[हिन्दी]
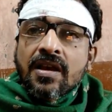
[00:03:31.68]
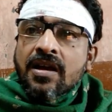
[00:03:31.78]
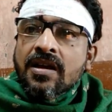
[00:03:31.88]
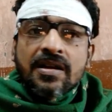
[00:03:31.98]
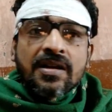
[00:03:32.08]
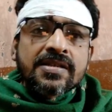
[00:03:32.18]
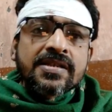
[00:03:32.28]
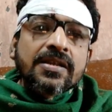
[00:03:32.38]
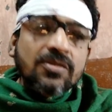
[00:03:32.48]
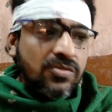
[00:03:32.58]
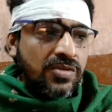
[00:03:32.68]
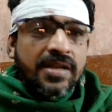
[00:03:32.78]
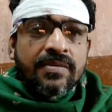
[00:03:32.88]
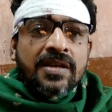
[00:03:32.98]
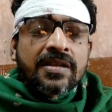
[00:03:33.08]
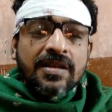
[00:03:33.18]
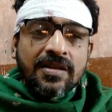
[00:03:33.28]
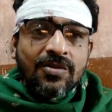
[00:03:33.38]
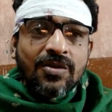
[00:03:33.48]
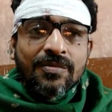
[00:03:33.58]
अगर लग जाए तो सही बात है
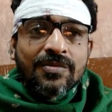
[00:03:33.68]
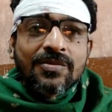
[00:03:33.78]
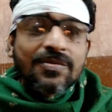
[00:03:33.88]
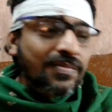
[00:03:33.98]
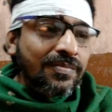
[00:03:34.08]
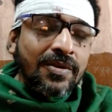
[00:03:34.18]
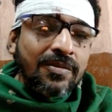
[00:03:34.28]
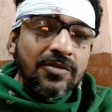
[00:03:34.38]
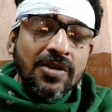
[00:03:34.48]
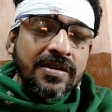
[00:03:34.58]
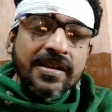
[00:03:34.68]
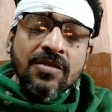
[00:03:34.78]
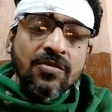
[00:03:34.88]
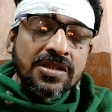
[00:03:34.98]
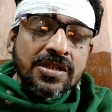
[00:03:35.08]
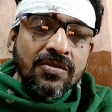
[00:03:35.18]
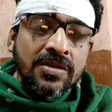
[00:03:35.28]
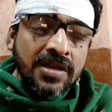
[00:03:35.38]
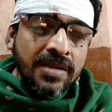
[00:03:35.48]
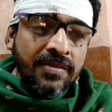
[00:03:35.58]
तो हमको प्रॉब्लम करने की कोई
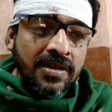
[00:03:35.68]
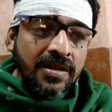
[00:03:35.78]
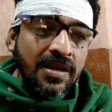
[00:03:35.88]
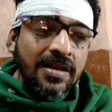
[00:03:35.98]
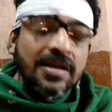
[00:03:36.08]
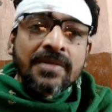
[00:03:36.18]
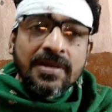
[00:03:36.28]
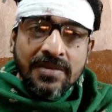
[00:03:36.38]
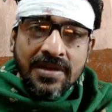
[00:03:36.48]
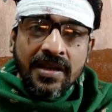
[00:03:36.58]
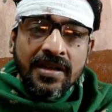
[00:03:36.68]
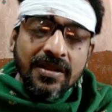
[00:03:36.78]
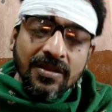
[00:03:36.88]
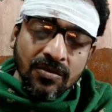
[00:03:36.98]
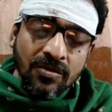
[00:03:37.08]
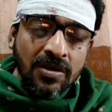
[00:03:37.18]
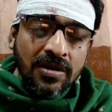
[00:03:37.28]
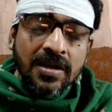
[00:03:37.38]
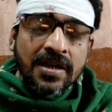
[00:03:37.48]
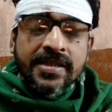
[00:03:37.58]
ज़रूरत नहीं पड़ेगा अगर अवेलेबल नहीं है तो कॉल
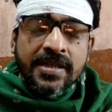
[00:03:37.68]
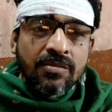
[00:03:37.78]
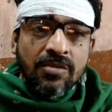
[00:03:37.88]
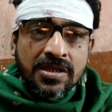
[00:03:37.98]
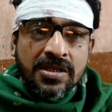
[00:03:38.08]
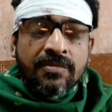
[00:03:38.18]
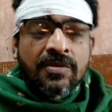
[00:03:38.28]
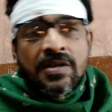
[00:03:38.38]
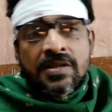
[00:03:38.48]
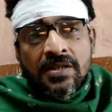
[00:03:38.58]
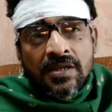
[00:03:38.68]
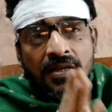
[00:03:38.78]
कर लीजिए व्हाट्सअप कर लीजिए